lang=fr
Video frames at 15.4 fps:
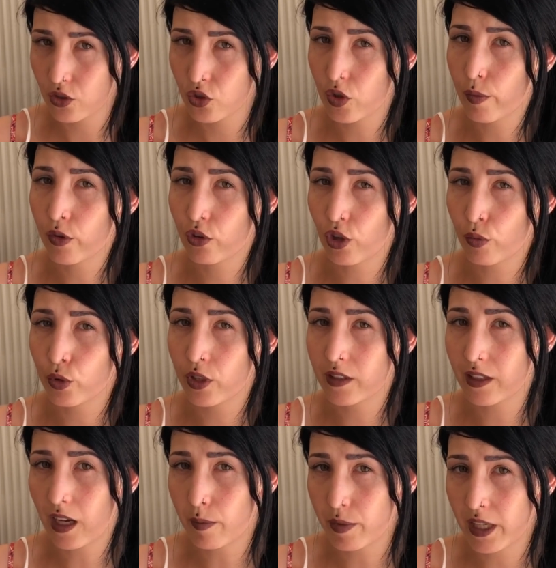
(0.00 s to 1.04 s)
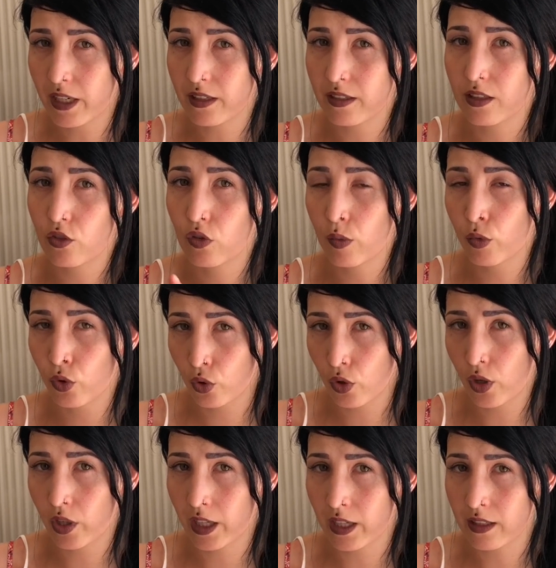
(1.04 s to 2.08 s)
Je commence monothérapie lundi, je vois mon
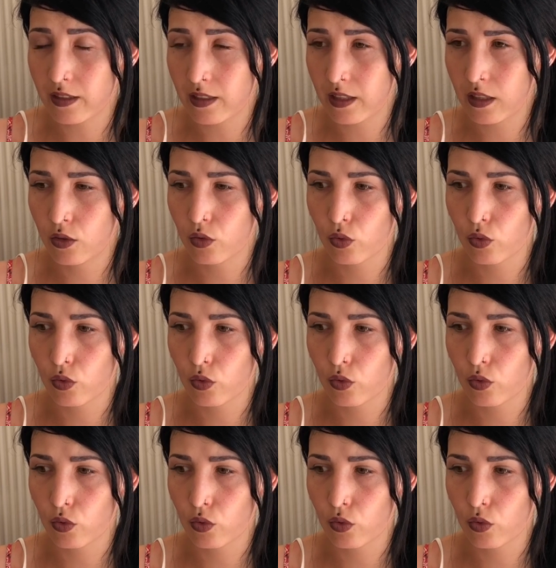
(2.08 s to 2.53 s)
oncologue lundi.